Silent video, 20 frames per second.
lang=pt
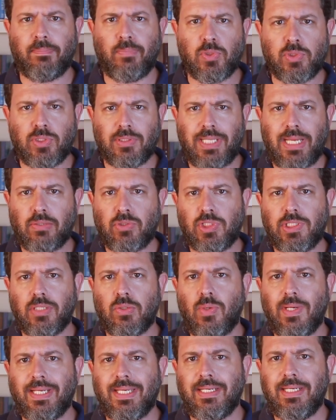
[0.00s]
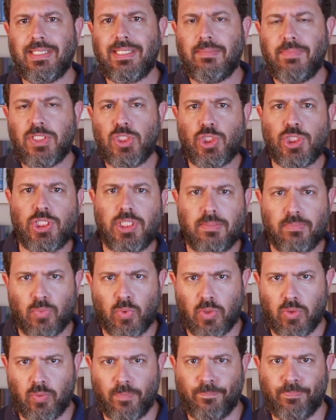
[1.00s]
Bolsonaro chegou a querer demitir
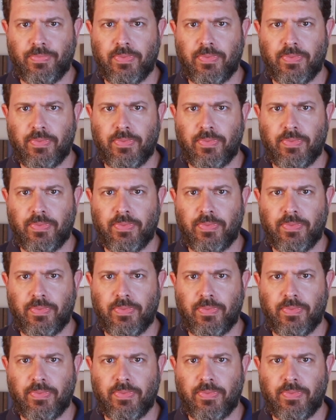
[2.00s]
Moro.